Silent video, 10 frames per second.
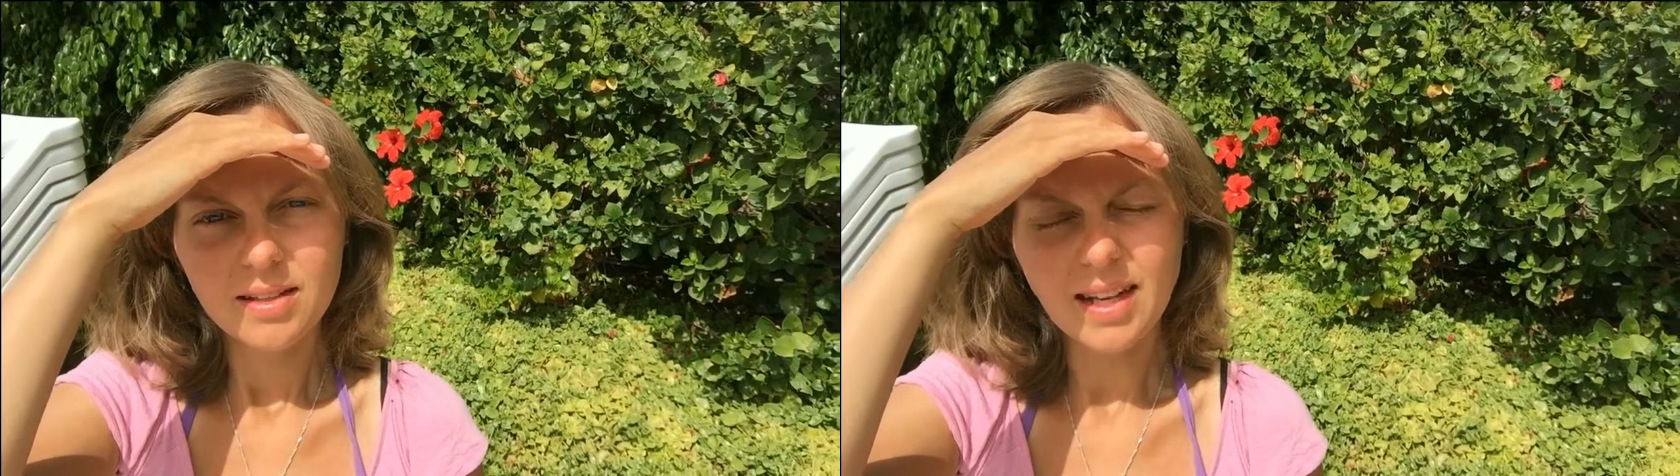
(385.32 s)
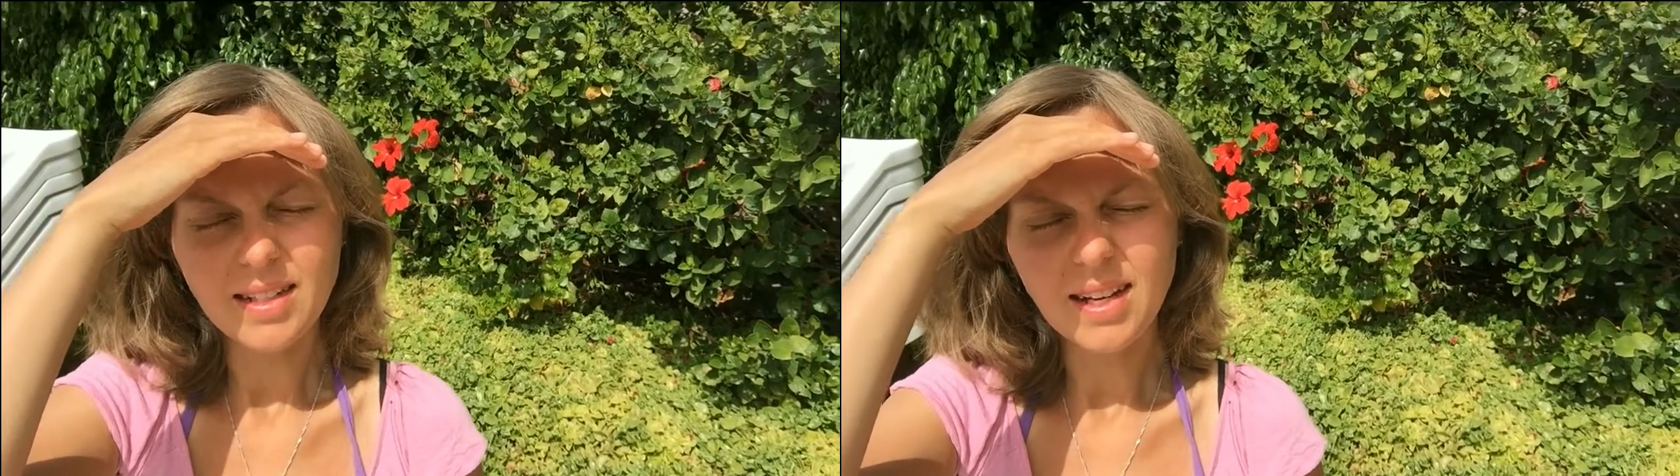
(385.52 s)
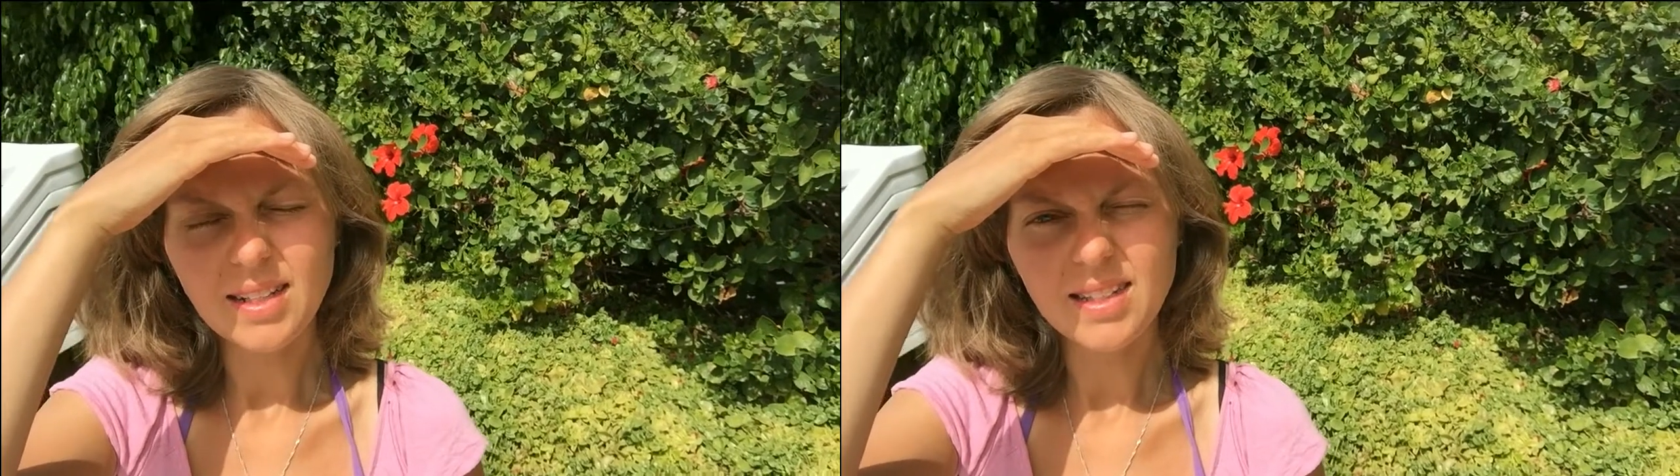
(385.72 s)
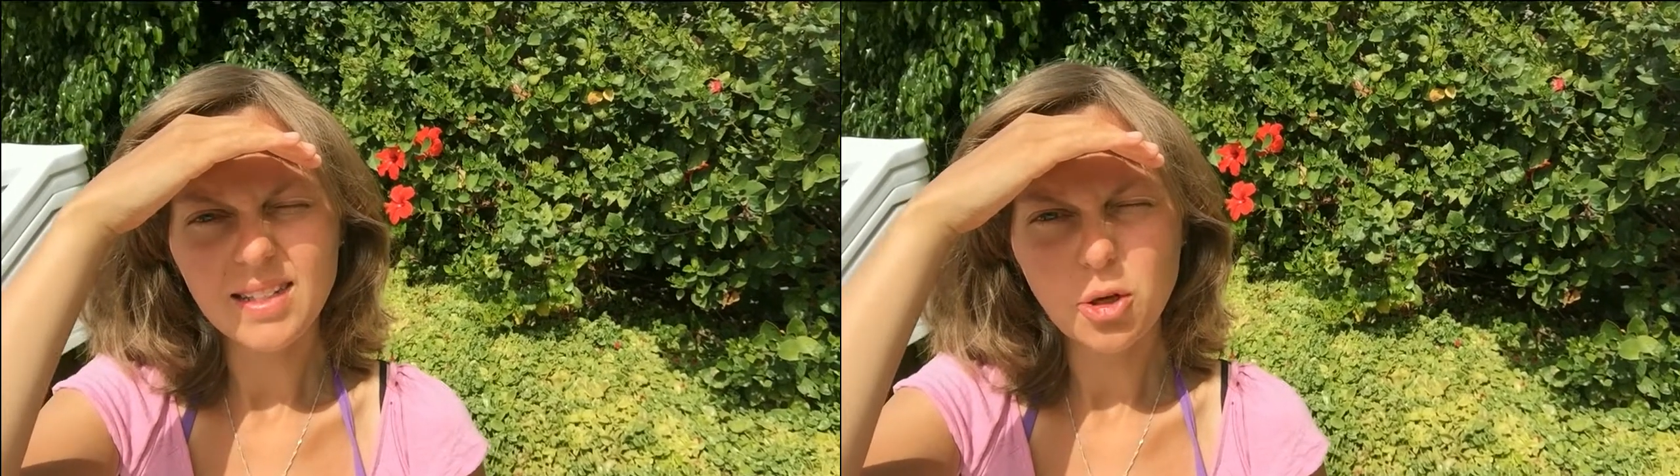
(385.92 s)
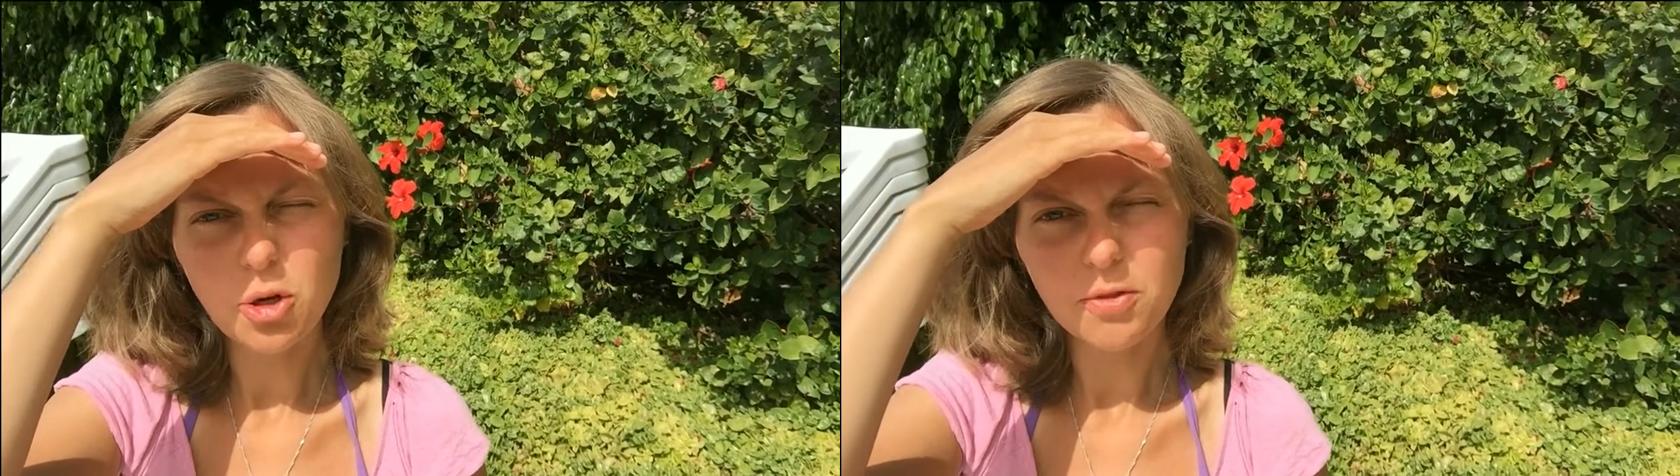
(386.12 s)
Dann hat
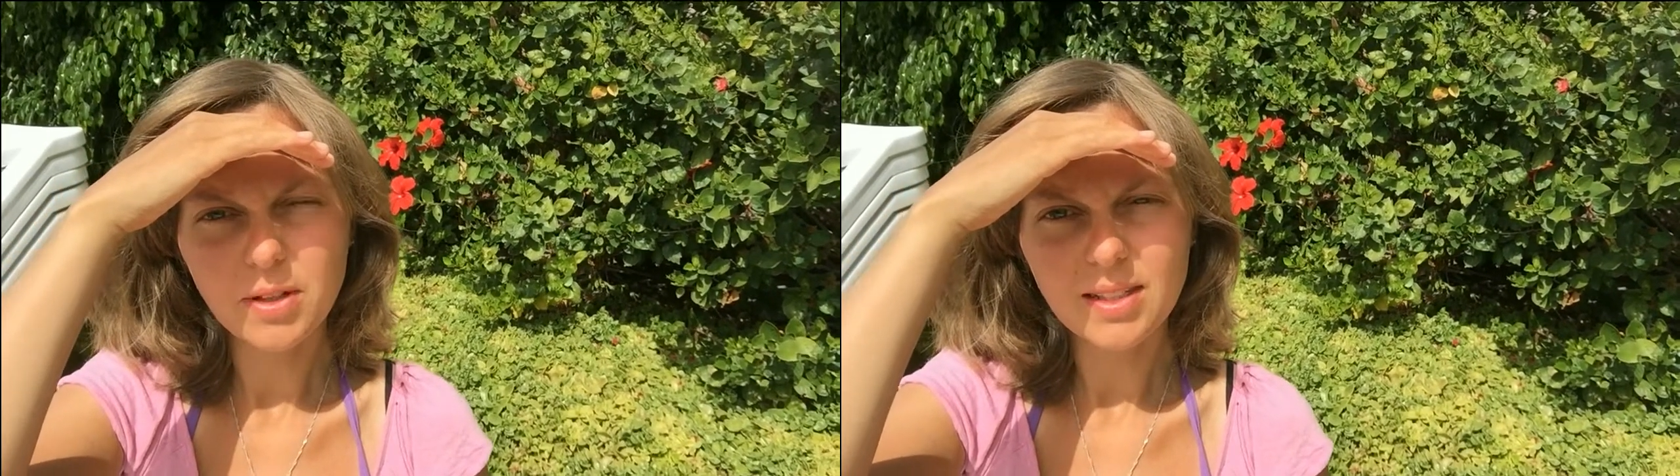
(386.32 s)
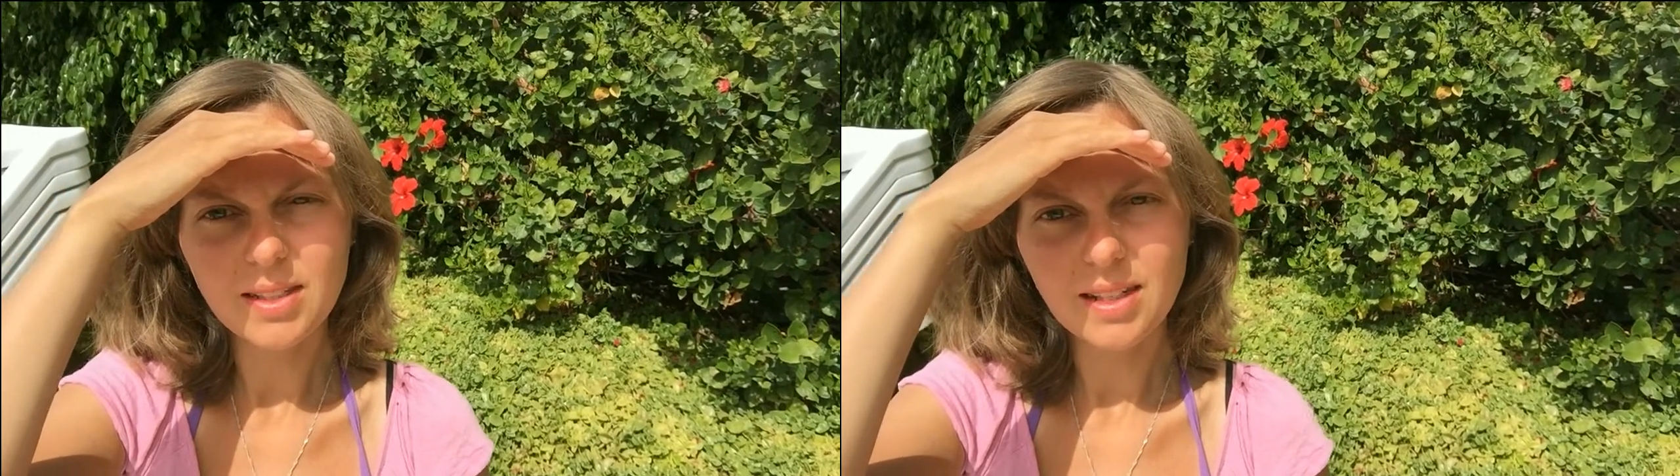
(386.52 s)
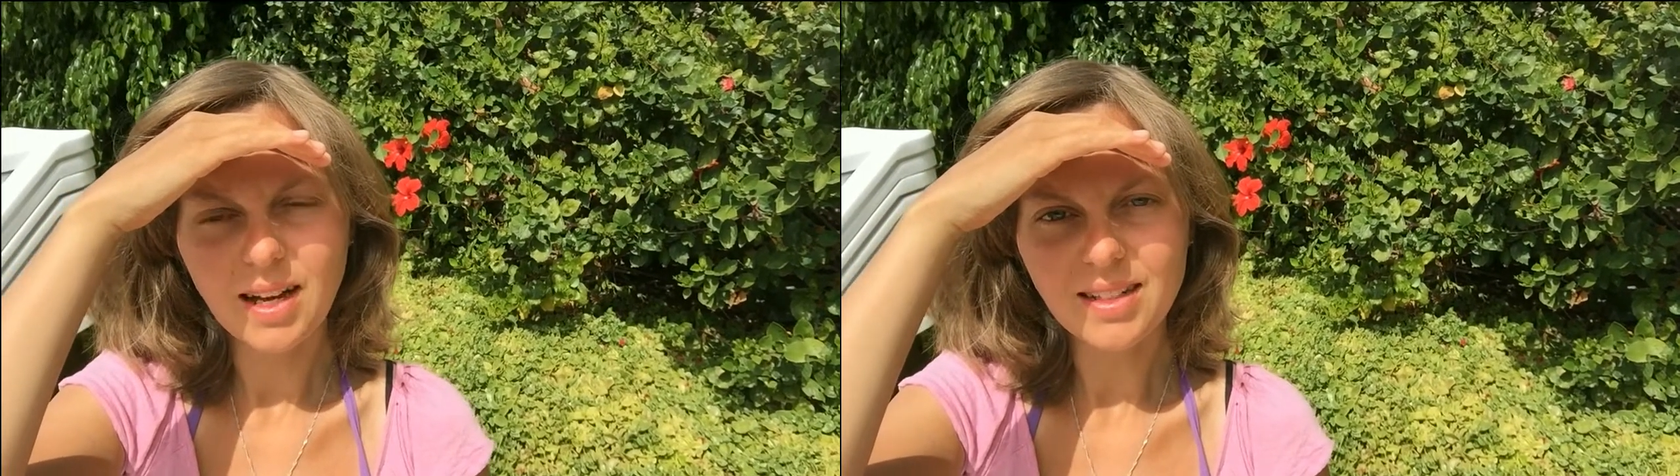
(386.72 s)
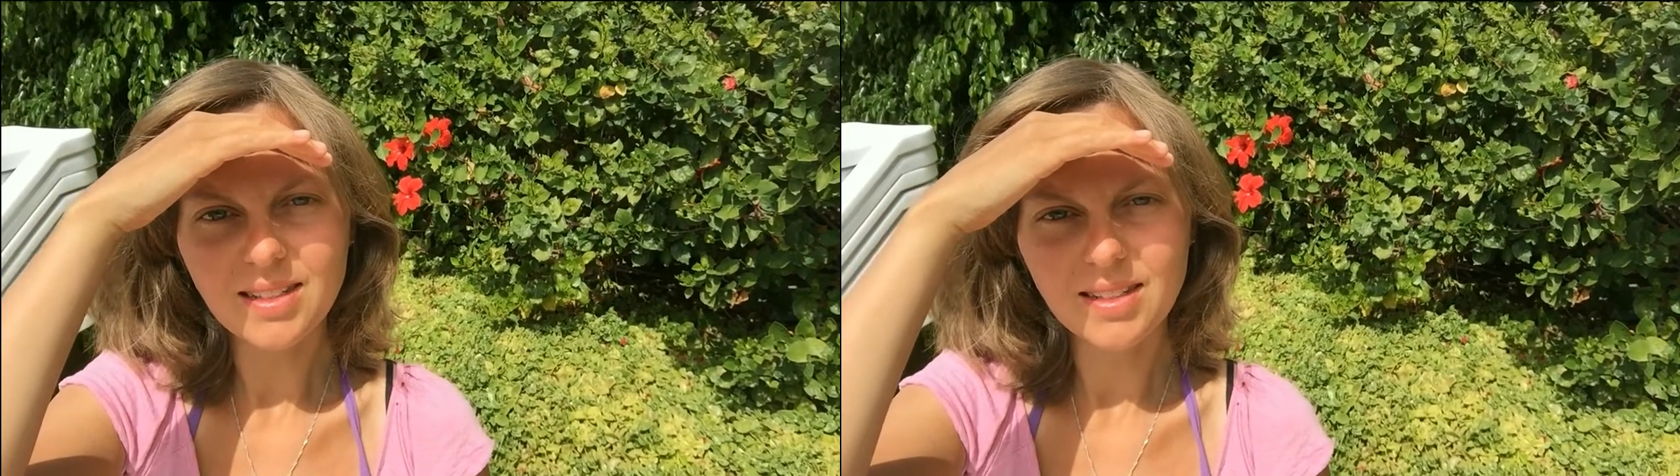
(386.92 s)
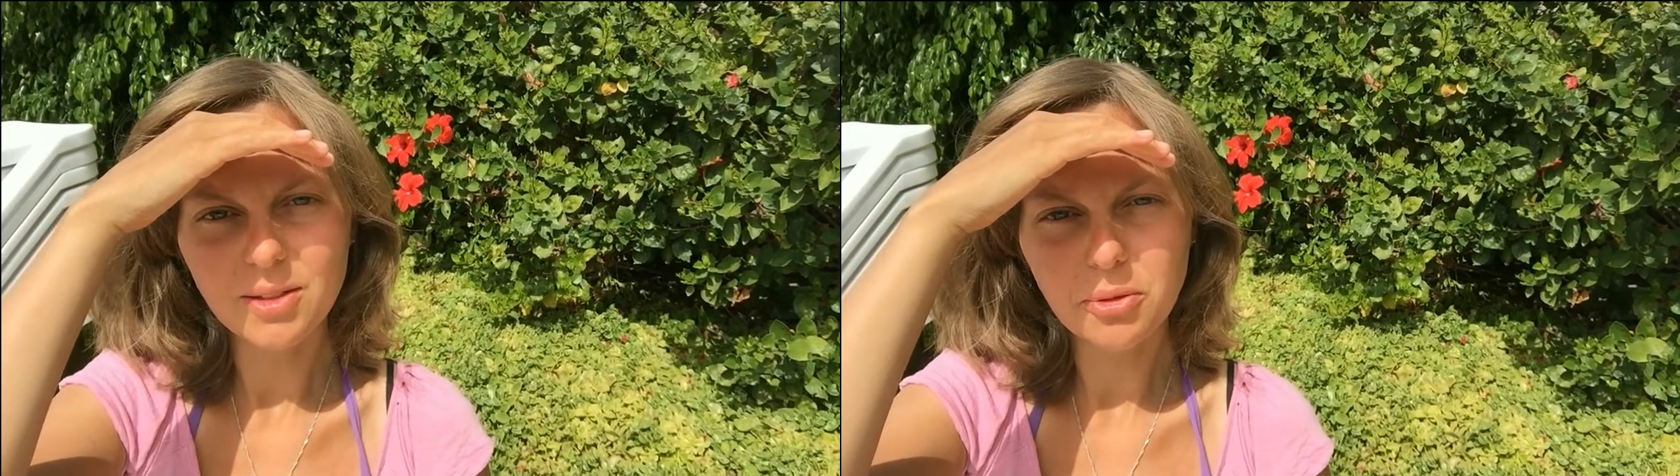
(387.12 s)
sich noch was
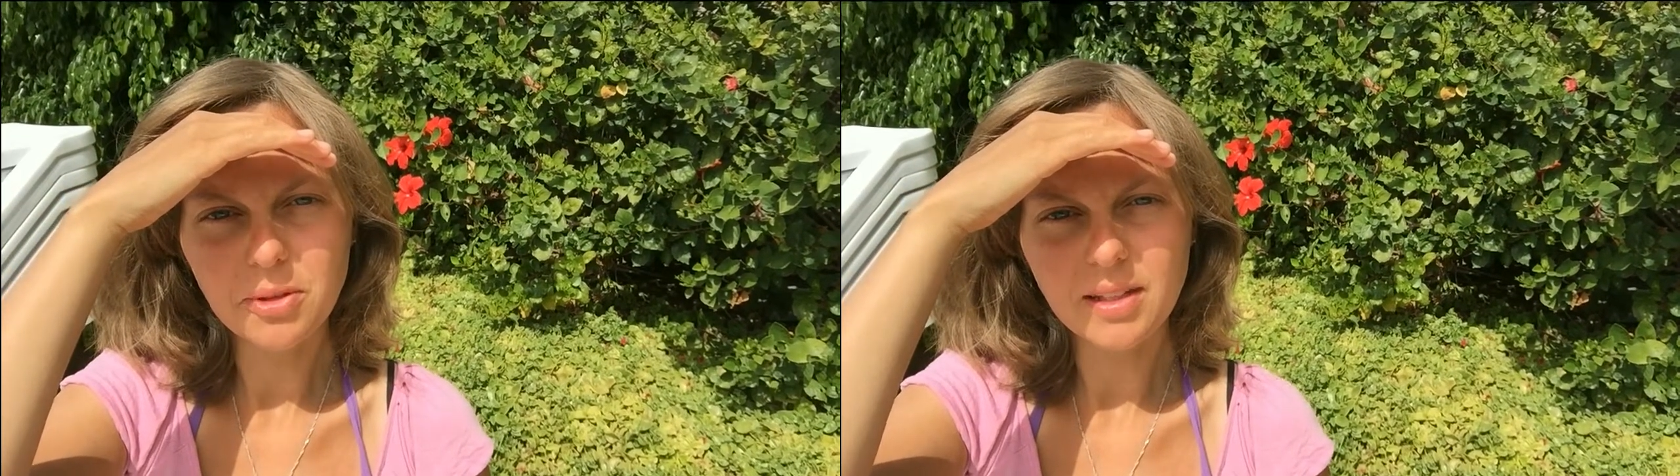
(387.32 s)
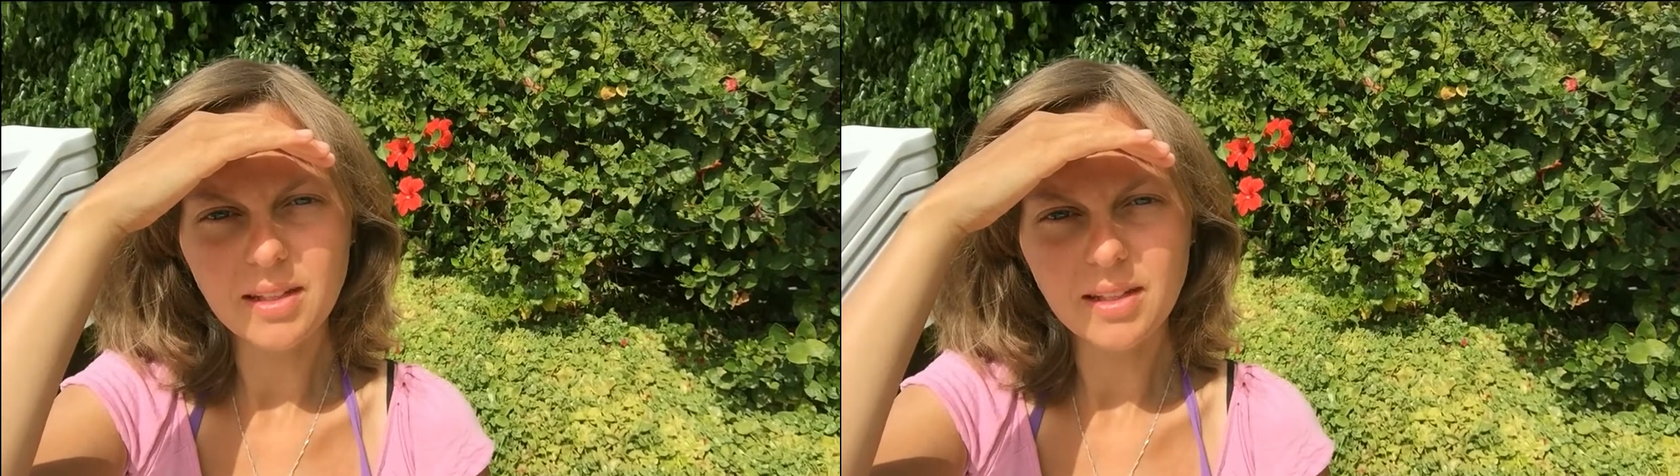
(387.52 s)
krasses Neues